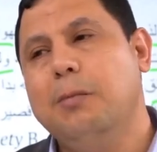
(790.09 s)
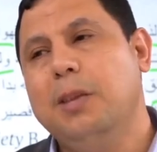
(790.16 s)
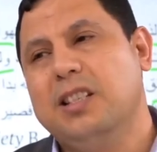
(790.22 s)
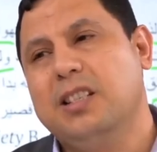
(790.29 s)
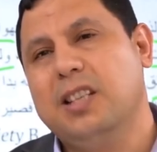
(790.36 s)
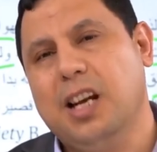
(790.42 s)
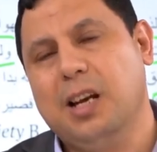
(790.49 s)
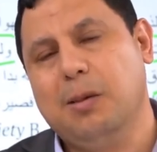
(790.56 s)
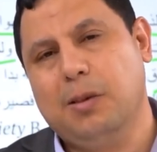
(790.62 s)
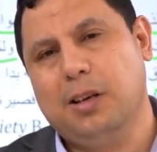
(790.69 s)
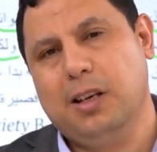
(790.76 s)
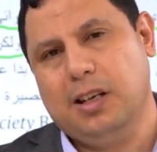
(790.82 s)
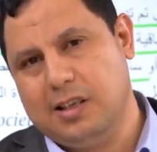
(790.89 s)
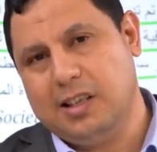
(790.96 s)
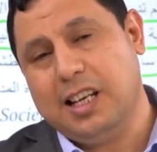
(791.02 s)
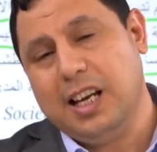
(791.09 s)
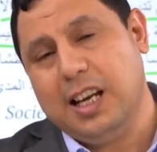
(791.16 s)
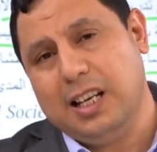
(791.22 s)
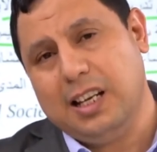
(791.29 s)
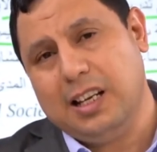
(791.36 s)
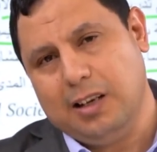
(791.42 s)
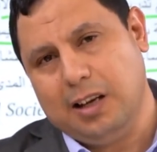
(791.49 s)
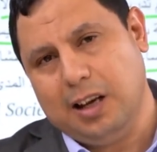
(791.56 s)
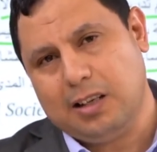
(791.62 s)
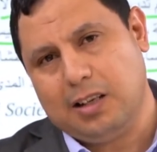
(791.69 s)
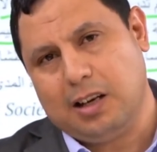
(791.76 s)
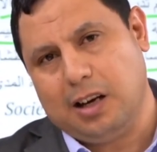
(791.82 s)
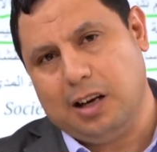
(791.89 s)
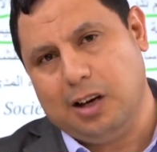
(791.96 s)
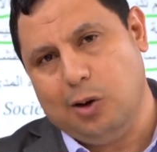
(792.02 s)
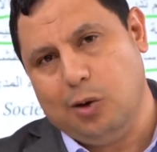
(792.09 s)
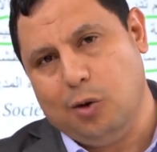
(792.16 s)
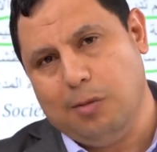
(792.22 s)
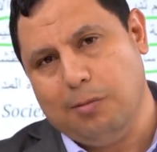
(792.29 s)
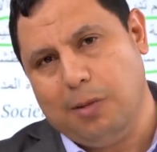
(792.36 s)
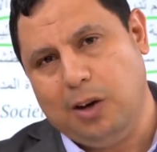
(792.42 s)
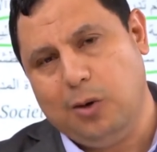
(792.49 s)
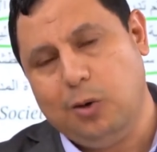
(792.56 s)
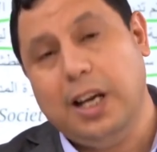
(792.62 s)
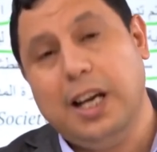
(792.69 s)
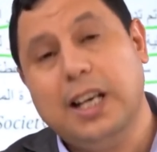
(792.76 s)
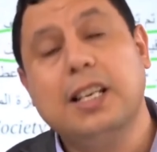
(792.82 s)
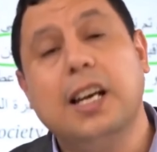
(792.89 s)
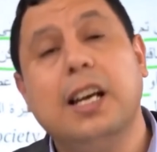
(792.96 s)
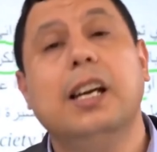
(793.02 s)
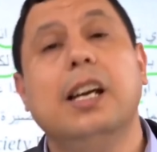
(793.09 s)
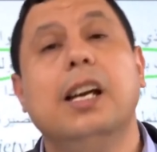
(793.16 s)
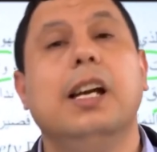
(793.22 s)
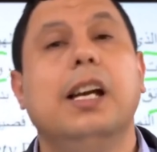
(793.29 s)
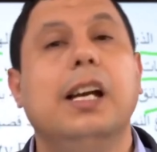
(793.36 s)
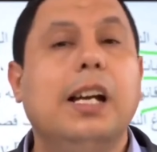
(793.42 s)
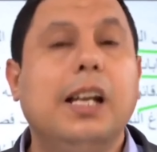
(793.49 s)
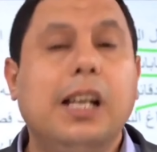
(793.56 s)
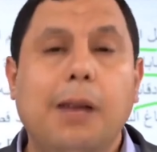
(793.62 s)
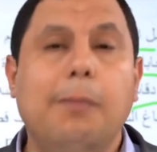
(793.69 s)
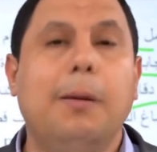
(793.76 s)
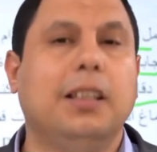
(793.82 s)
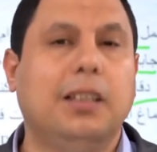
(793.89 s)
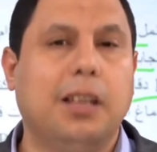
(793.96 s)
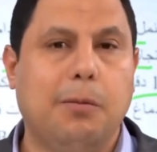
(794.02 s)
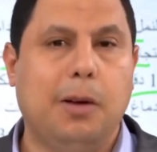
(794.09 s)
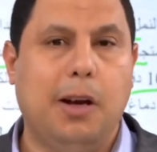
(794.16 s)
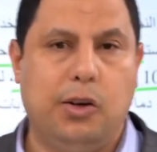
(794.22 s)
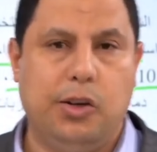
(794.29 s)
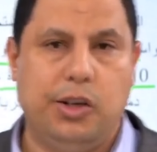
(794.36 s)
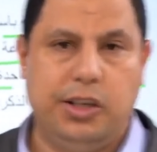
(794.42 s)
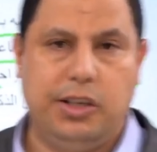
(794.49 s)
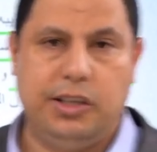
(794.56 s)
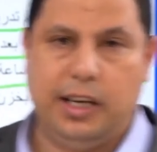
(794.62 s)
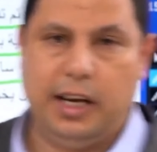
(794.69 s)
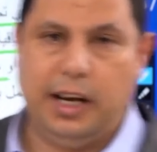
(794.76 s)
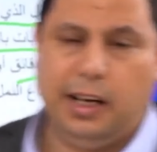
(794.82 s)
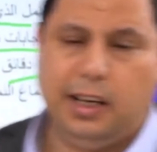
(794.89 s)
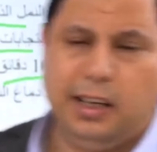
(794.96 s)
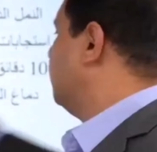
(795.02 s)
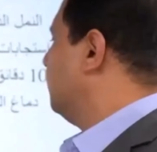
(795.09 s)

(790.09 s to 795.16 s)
dass sie auf die blaue Lösung erst nach 24 Stunden reagierten.